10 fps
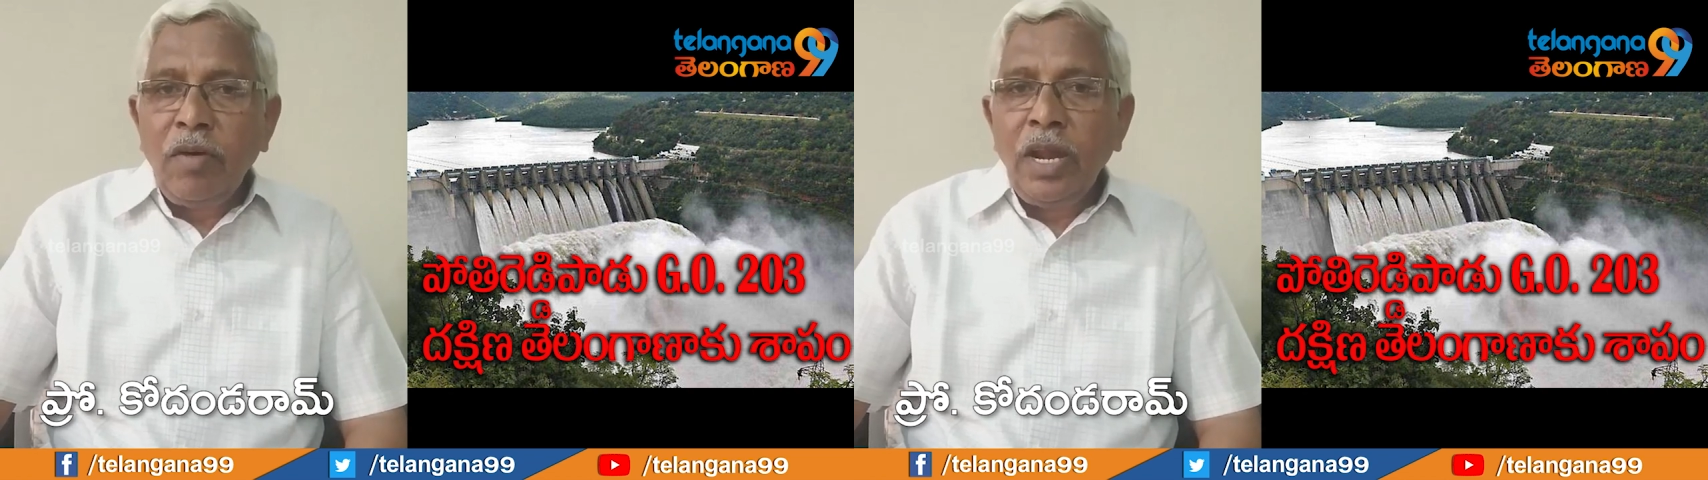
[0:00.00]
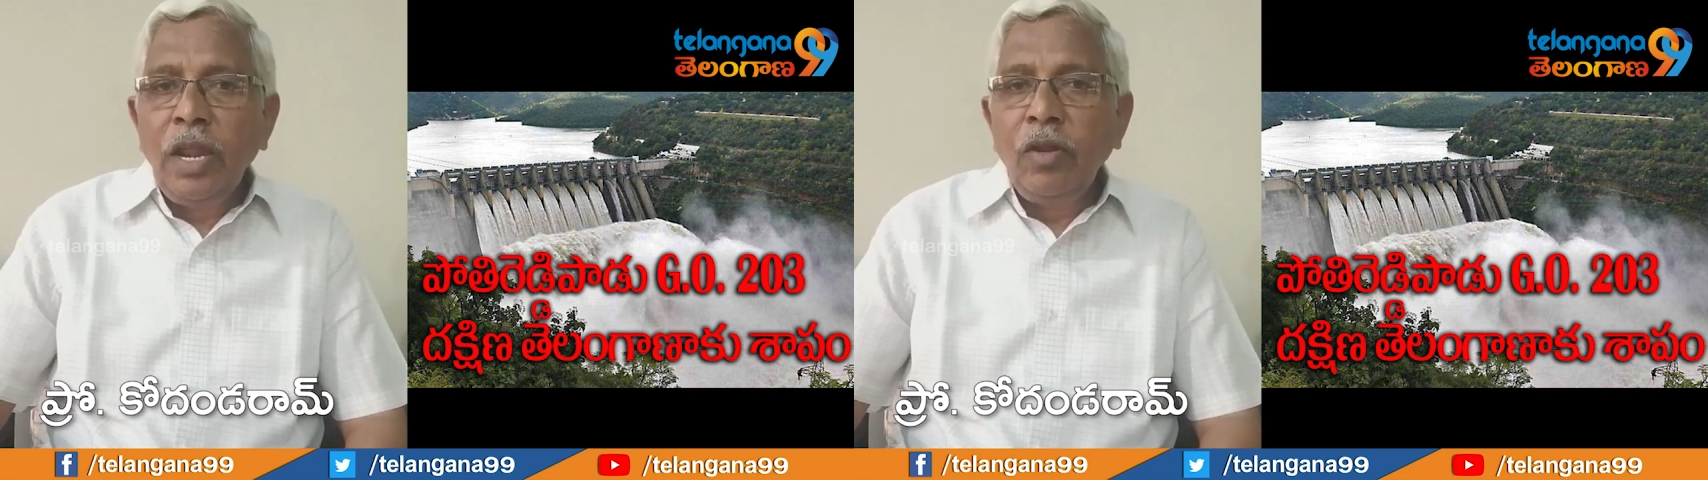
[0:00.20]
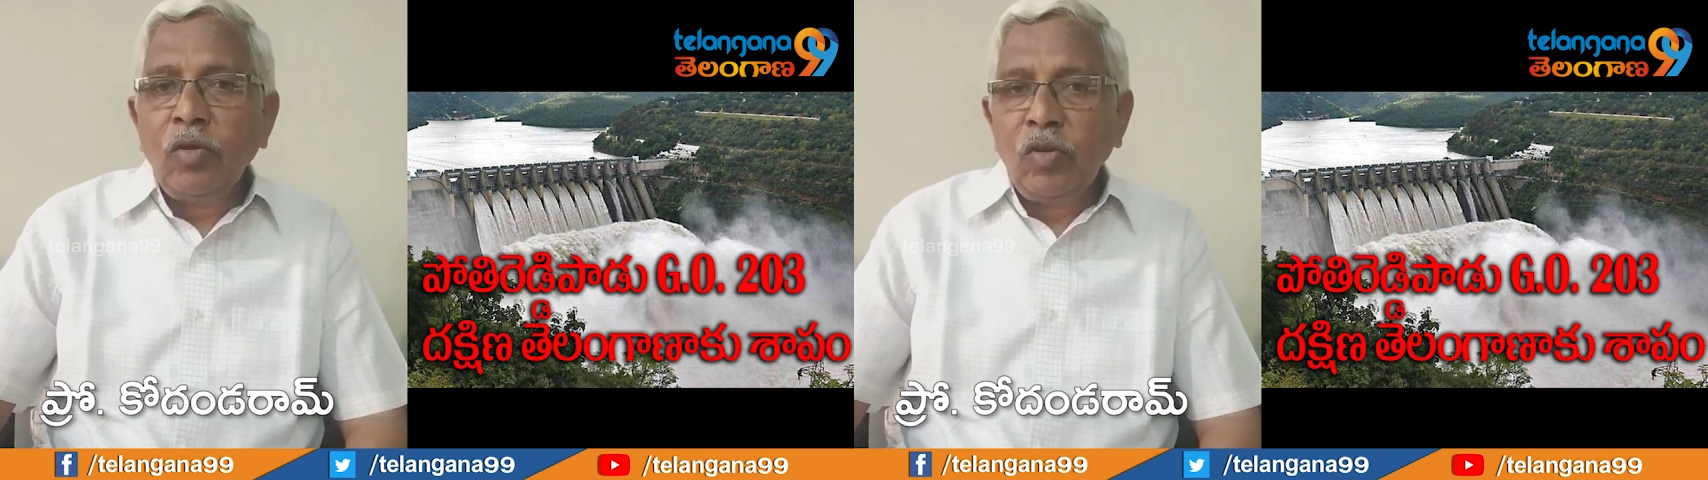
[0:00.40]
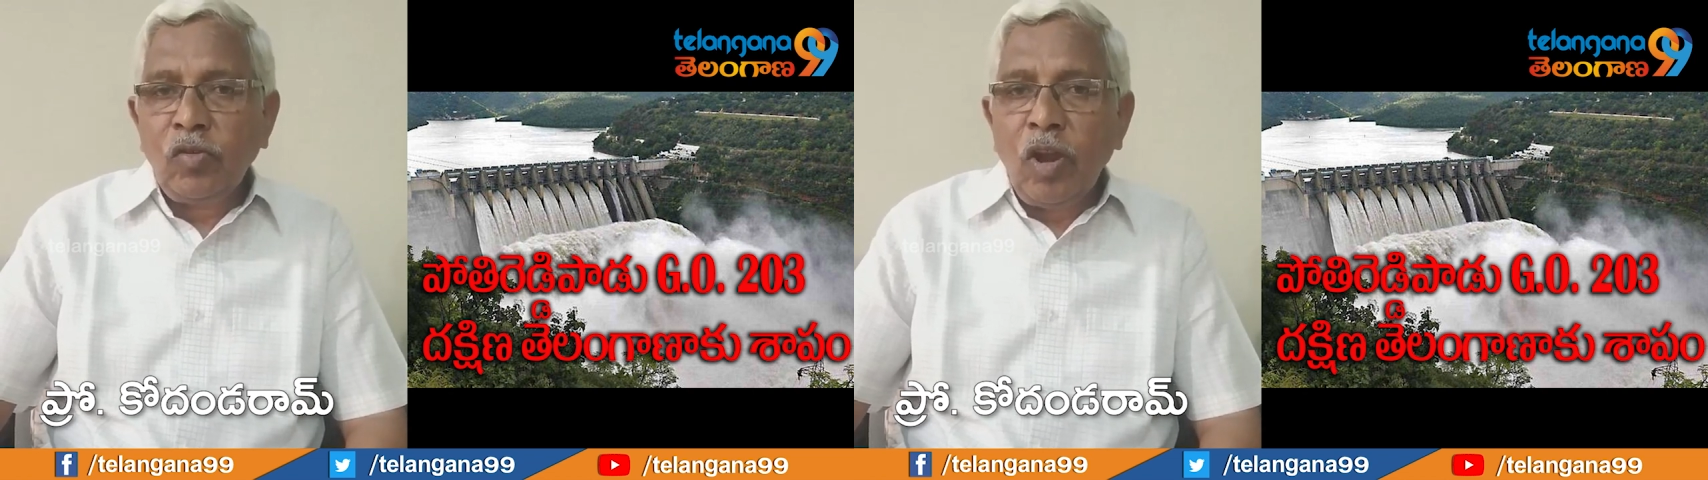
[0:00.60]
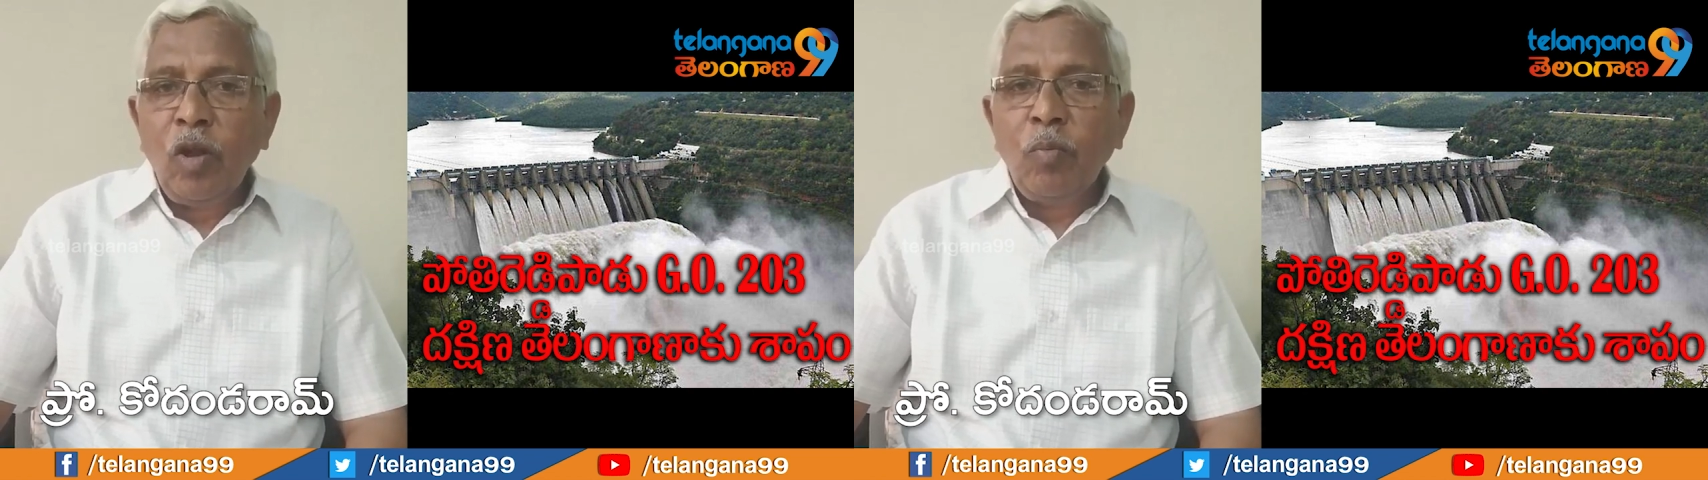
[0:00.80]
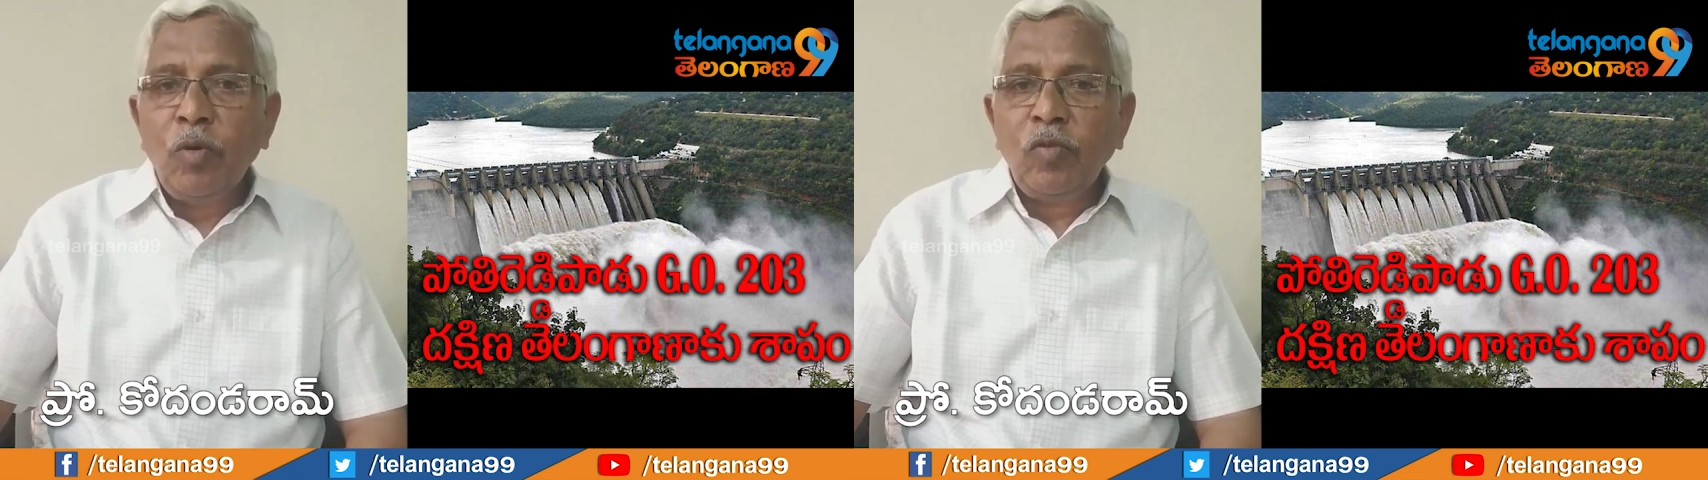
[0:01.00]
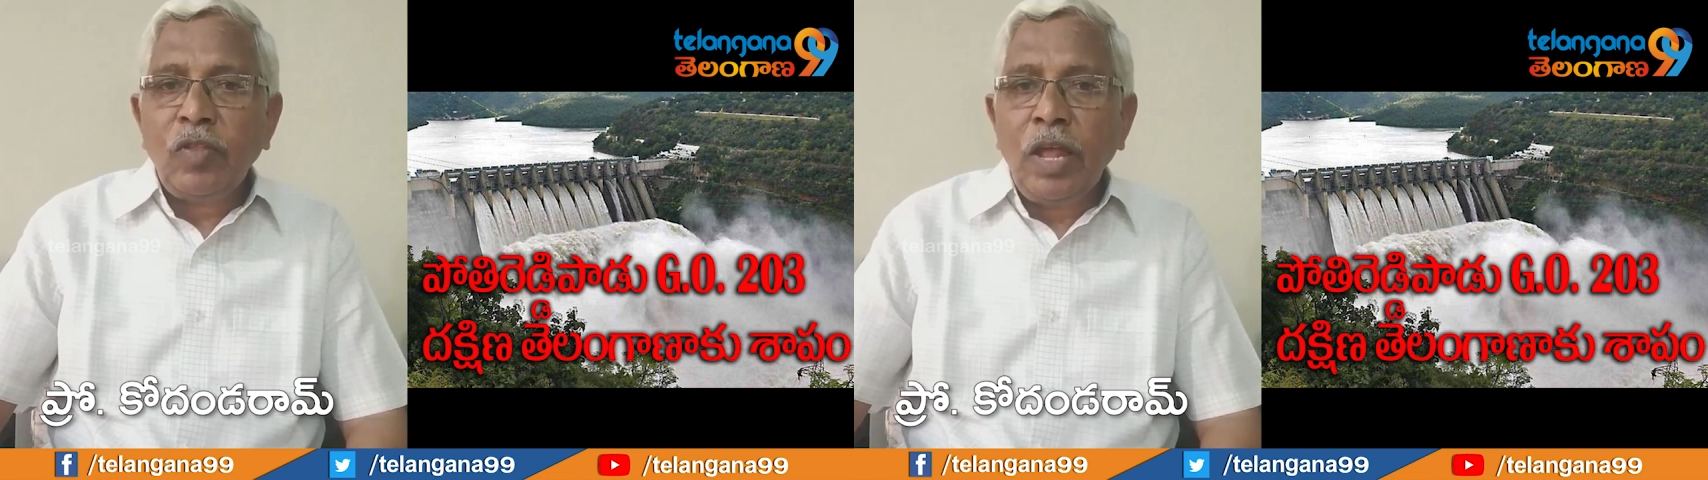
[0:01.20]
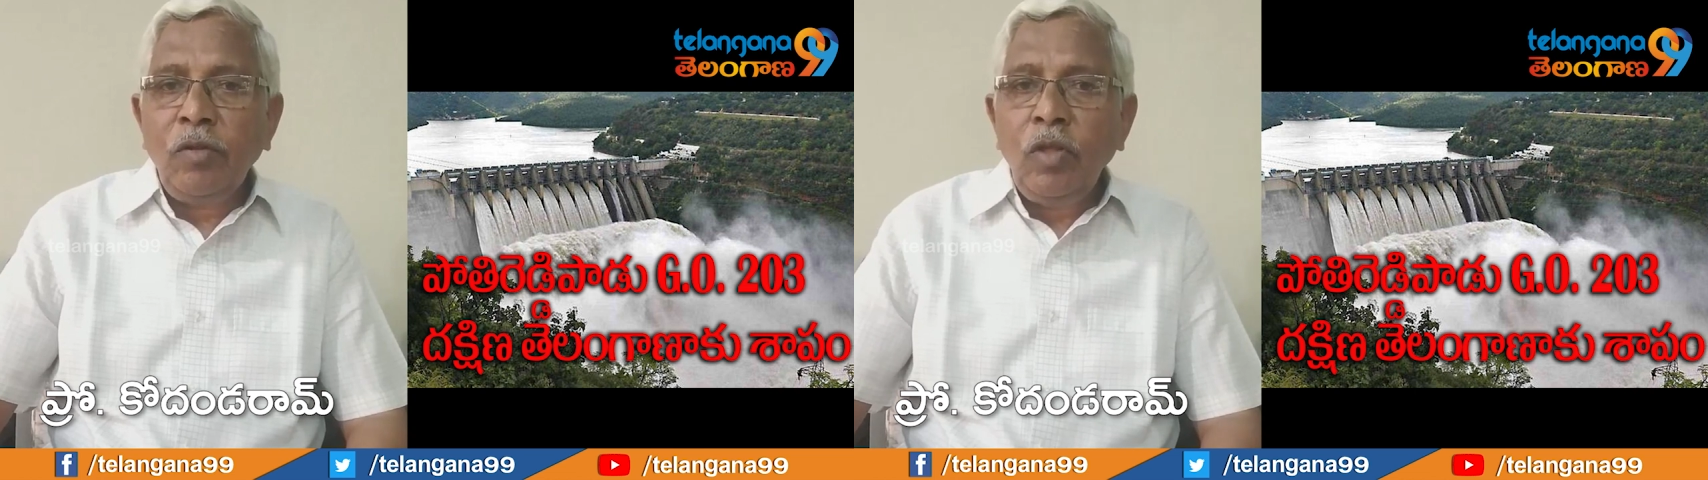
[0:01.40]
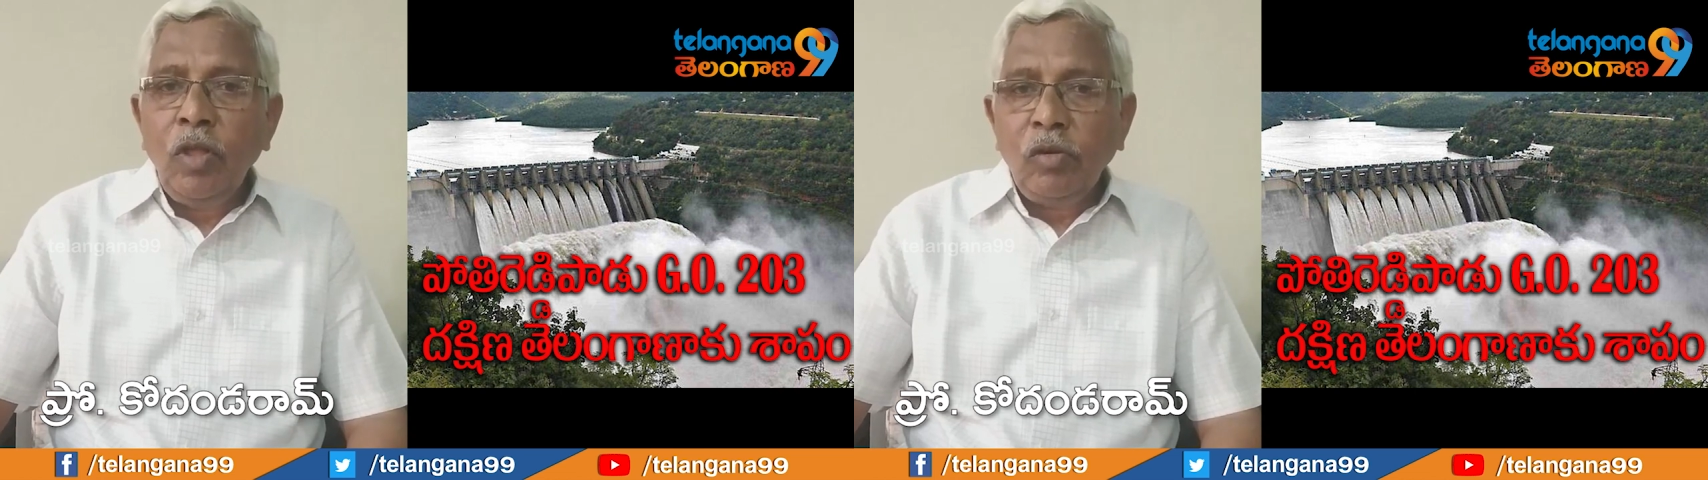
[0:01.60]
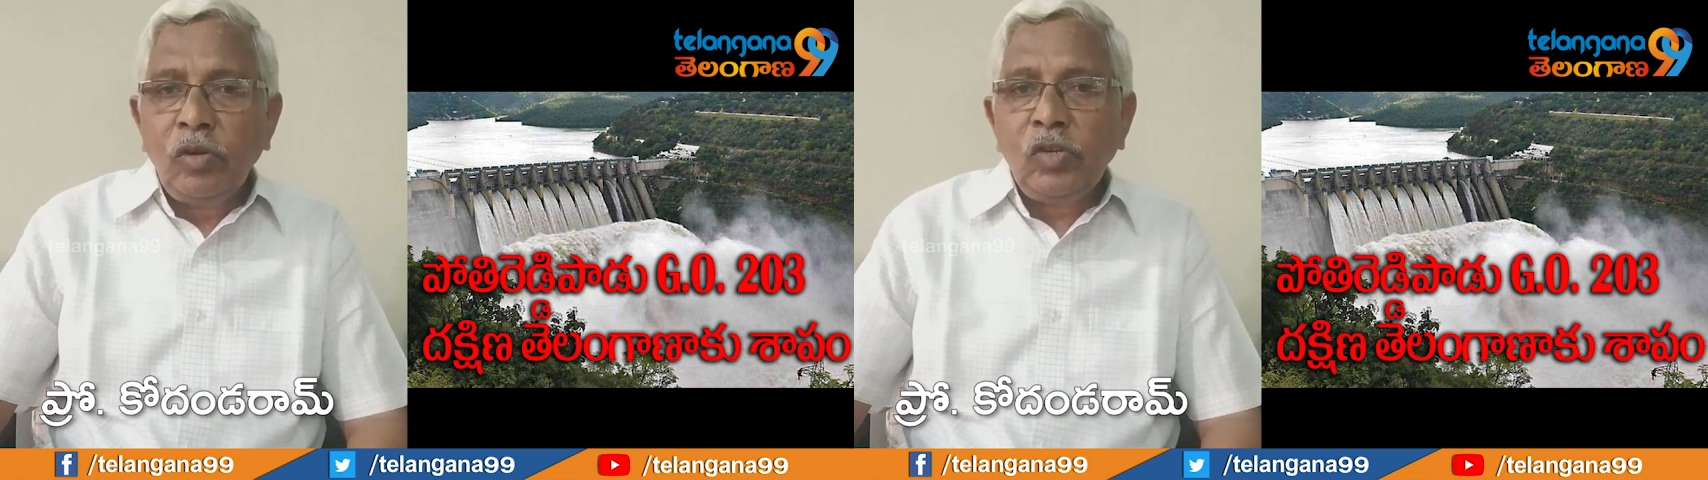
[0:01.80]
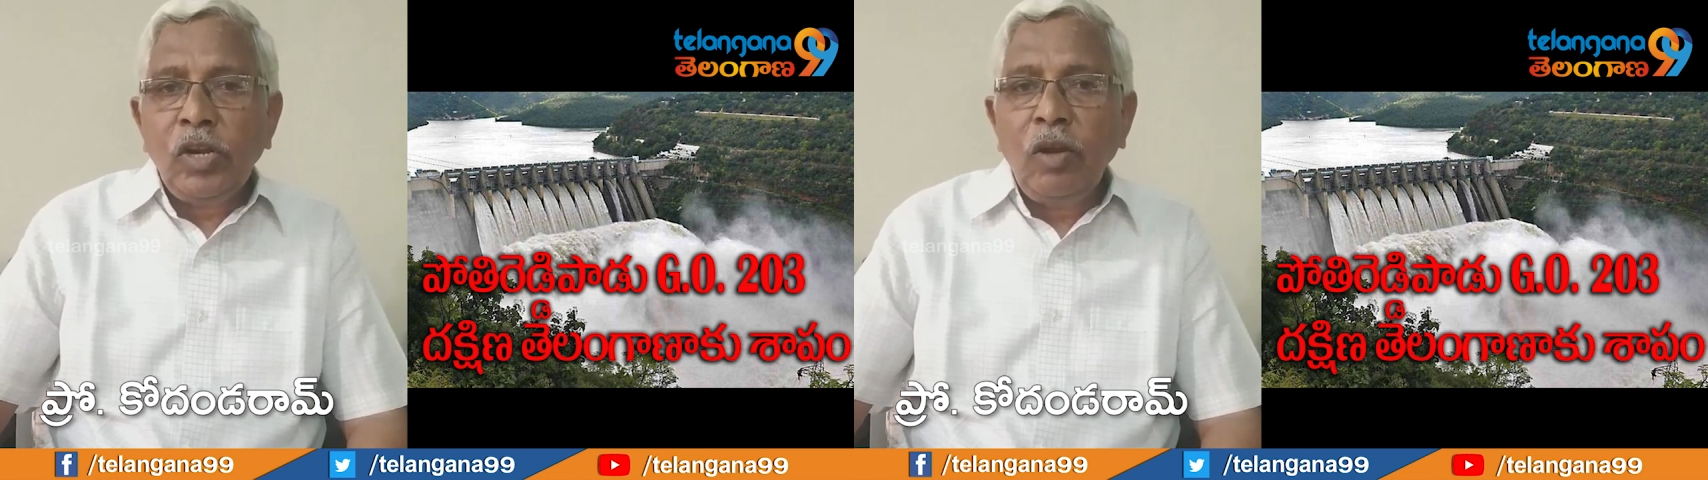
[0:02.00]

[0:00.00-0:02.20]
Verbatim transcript: గోదావరి నీళ్లు కృష్ణలో పోస్తాను